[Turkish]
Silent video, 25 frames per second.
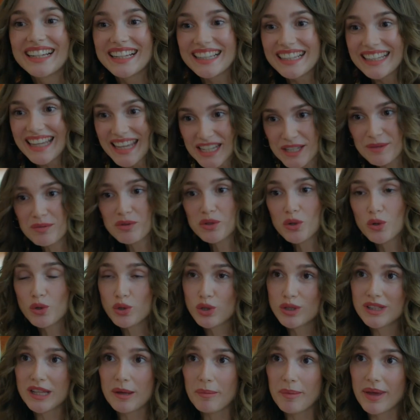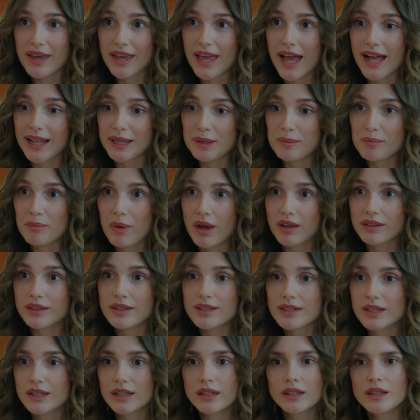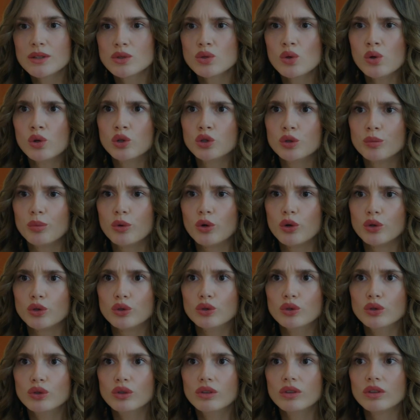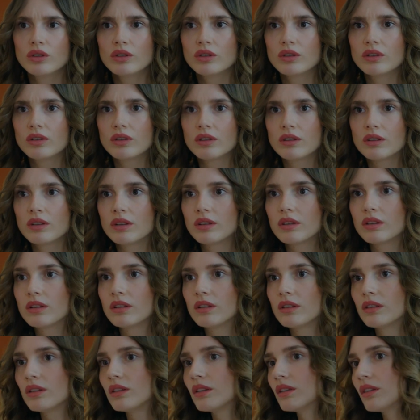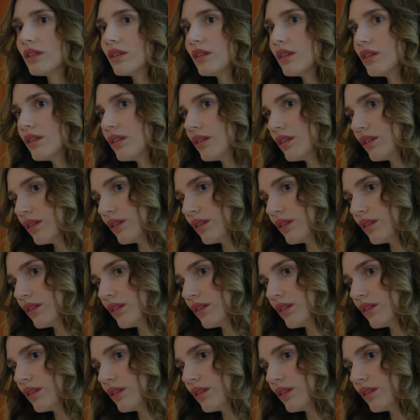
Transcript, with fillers: Geçmiş olsun demeye geldim ben de sana. Nasıl oldu boynun? Teşekkür ederim.